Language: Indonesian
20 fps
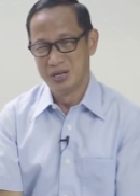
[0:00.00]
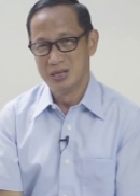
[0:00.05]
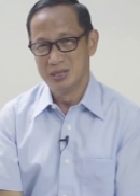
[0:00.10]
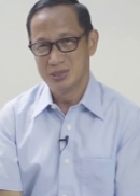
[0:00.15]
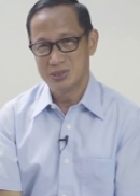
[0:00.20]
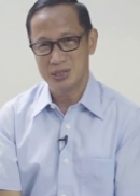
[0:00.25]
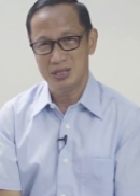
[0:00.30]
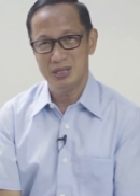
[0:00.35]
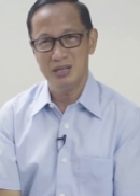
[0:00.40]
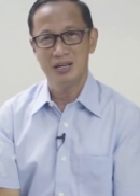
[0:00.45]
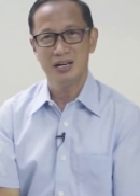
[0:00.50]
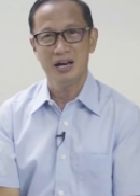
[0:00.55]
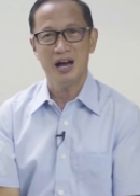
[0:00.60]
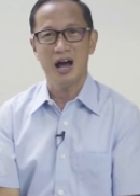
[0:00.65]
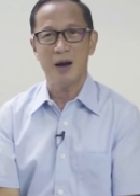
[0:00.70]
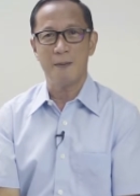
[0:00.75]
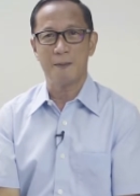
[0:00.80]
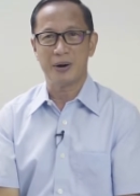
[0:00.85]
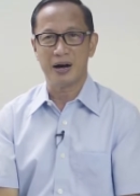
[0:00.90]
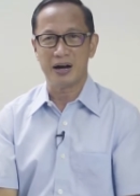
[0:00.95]

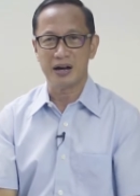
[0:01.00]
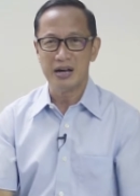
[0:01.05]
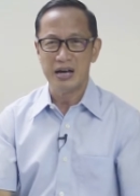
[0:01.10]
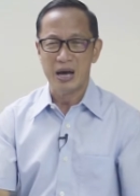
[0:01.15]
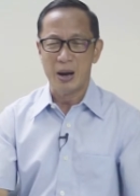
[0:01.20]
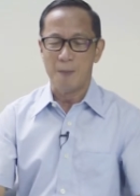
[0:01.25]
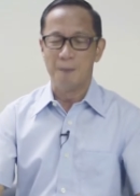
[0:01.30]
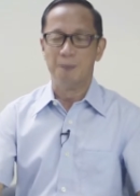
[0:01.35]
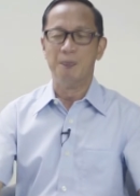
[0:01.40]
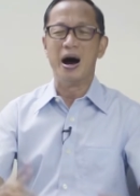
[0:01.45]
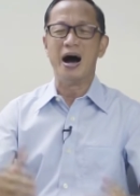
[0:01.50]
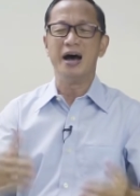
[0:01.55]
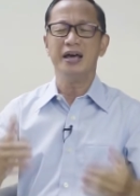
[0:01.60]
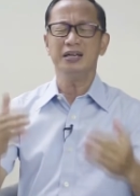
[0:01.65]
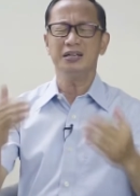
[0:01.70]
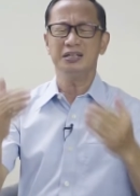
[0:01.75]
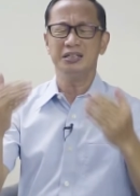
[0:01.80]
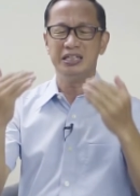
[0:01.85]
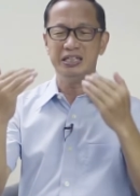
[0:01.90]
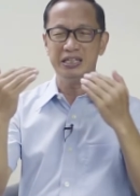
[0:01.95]
Sehingga apa?
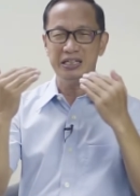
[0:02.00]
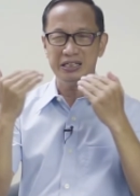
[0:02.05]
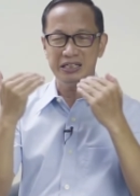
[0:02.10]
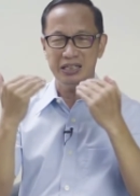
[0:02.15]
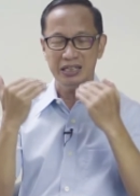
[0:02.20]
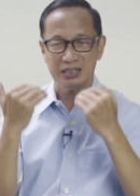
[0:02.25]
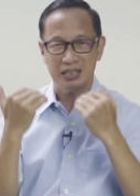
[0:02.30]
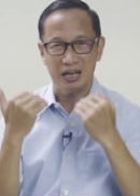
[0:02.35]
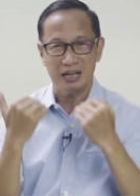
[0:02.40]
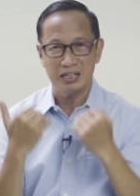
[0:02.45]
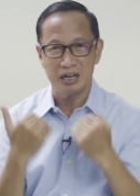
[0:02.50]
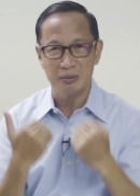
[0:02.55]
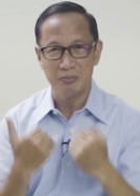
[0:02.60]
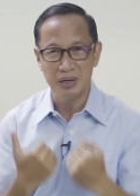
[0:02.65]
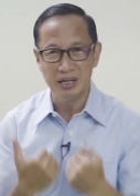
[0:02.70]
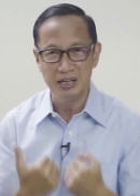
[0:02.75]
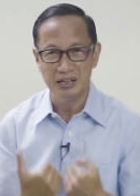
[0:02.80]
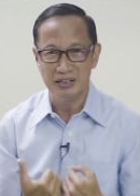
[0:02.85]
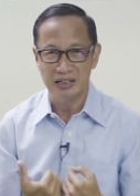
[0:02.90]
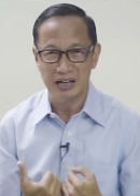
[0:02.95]
Baik diri kita yang
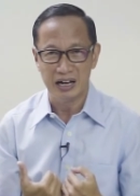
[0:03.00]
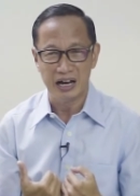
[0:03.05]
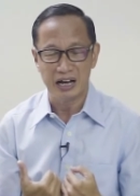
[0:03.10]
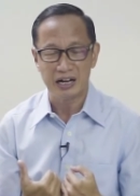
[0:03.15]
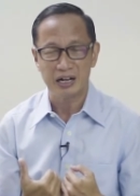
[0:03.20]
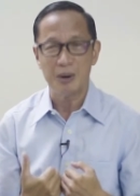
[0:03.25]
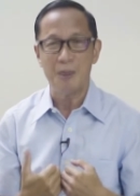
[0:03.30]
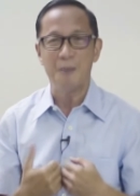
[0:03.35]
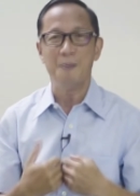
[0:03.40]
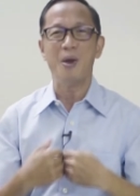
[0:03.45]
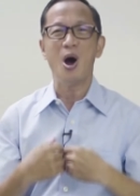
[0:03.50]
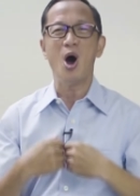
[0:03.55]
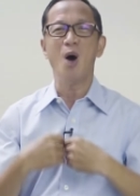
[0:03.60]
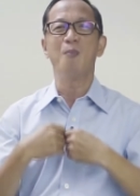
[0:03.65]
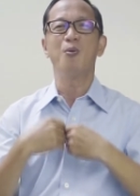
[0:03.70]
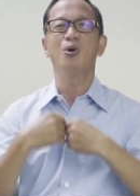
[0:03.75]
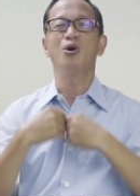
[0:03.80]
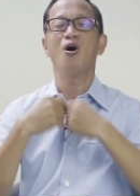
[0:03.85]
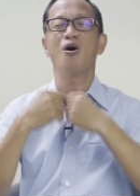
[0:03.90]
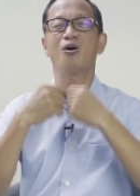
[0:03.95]
mendengar
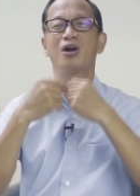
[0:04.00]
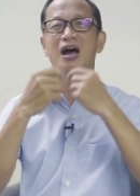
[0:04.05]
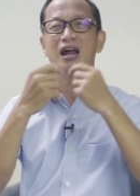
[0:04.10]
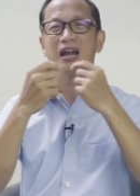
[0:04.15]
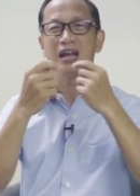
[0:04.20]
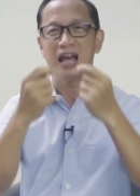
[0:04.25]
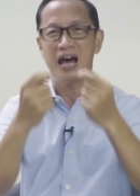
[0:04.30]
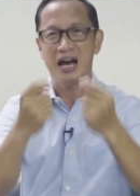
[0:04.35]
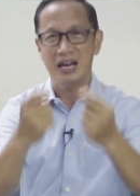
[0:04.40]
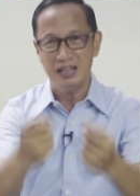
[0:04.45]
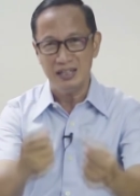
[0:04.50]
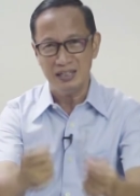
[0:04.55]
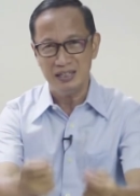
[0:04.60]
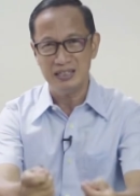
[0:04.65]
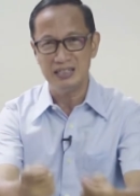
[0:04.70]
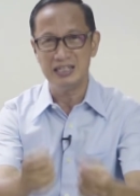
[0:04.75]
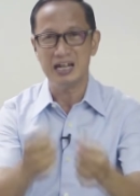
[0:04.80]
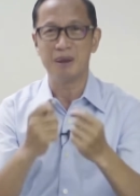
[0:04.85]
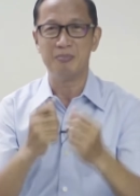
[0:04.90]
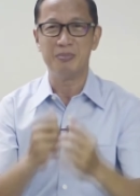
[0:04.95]
maupun orang
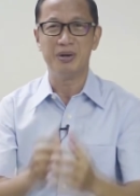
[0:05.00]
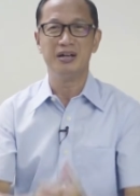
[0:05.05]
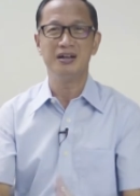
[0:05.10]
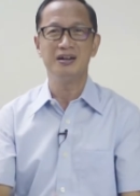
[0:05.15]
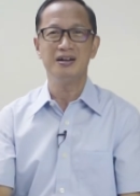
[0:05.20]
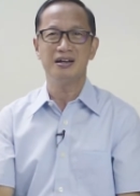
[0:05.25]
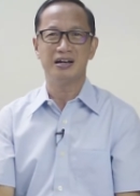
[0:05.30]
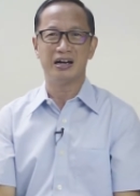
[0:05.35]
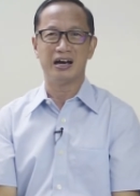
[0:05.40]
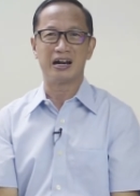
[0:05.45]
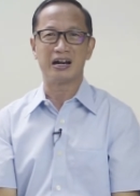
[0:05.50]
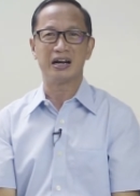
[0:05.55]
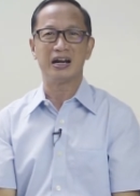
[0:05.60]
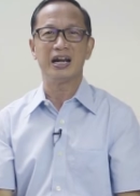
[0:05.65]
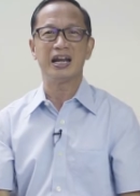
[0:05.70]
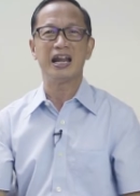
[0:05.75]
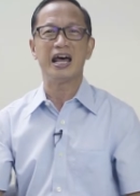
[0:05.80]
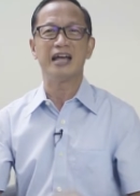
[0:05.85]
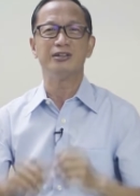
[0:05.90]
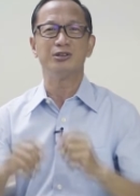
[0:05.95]
lain yang
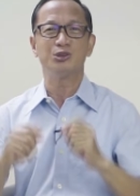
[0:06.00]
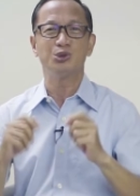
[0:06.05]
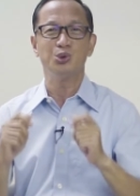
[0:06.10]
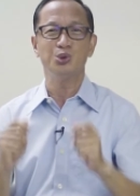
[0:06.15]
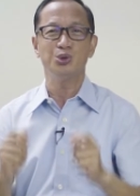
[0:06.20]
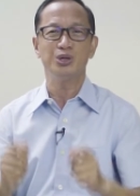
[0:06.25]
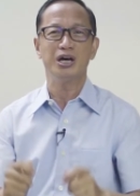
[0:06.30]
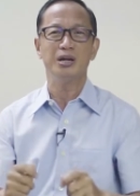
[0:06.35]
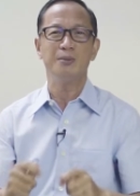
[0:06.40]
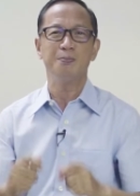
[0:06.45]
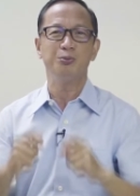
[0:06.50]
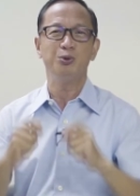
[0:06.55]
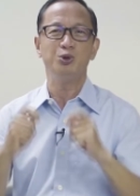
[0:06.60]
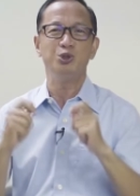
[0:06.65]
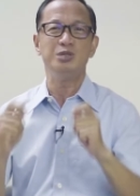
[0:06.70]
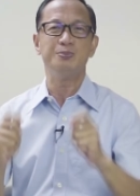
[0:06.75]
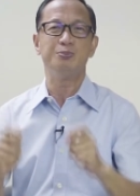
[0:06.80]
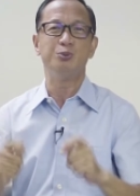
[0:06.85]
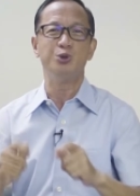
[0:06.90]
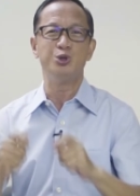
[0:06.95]
mendengar lantunan
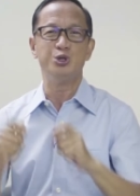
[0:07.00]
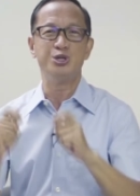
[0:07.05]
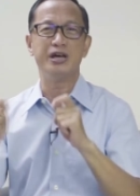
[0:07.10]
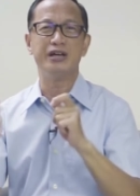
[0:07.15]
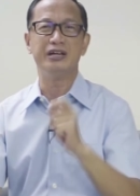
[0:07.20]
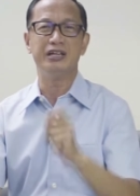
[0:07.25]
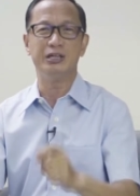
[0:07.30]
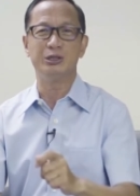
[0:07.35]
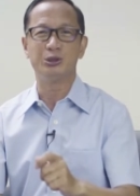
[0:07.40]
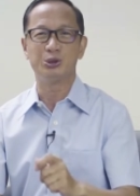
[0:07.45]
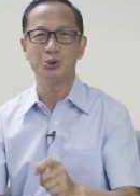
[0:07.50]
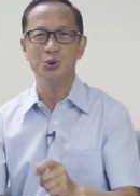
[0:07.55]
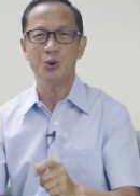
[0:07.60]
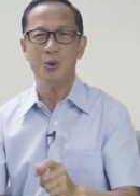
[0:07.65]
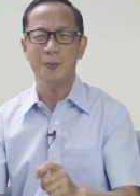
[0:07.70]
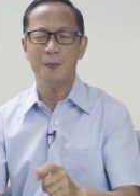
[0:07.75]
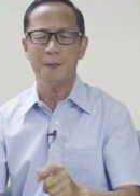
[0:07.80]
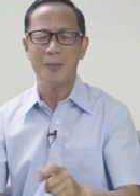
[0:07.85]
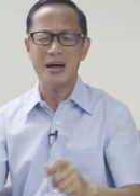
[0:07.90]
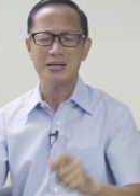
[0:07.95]
puji-pujian
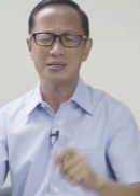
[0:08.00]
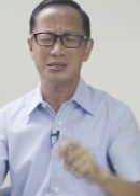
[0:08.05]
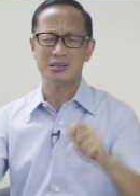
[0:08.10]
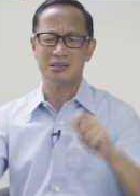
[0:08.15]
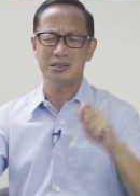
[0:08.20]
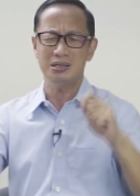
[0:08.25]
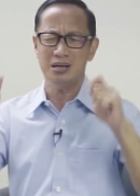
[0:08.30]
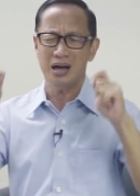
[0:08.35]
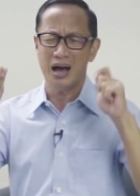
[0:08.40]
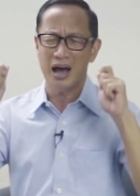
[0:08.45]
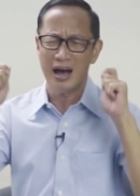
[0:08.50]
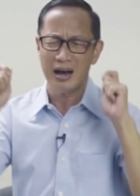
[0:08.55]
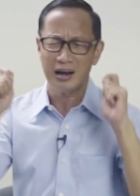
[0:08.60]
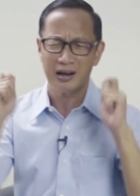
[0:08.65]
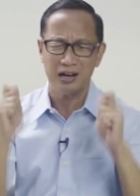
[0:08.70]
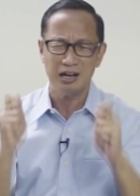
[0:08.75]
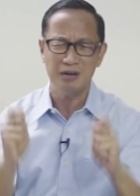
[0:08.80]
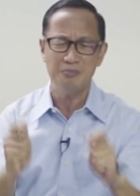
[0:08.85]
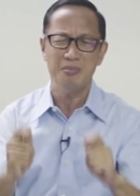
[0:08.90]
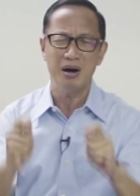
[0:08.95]
itu pasti
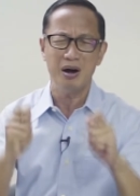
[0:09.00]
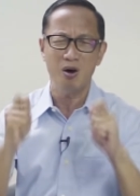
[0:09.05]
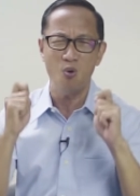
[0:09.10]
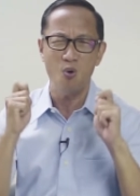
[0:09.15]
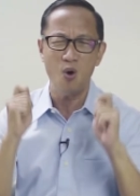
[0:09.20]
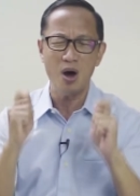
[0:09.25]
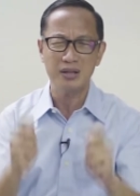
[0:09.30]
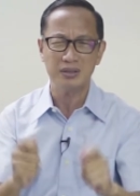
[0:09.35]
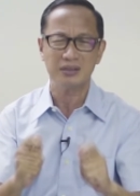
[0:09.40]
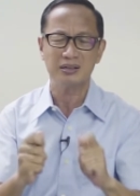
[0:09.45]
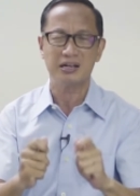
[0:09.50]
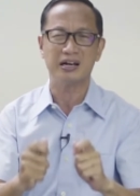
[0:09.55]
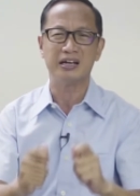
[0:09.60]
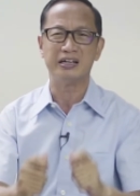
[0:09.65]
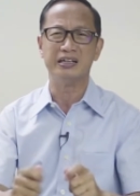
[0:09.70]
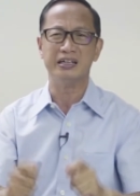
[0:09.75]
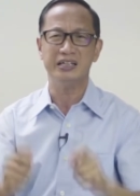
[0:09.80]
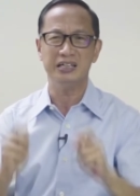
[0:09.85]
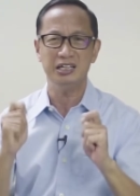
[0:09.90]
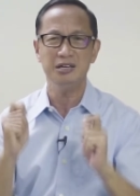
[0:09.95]
akan
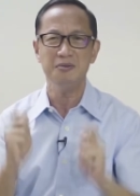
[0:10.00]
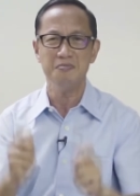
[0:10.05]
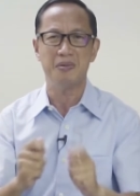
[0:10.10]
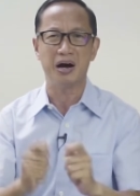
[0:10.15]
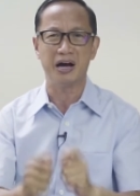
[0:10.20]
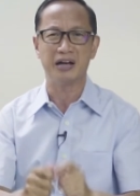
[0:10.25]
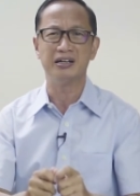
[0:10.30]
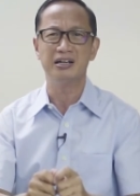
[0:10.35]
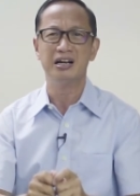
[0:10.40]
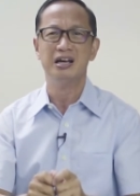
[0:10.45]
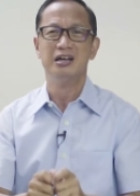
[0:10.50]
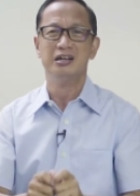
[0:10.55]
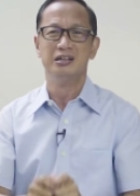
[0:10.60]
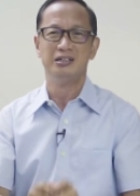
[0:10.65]
menguatkan iman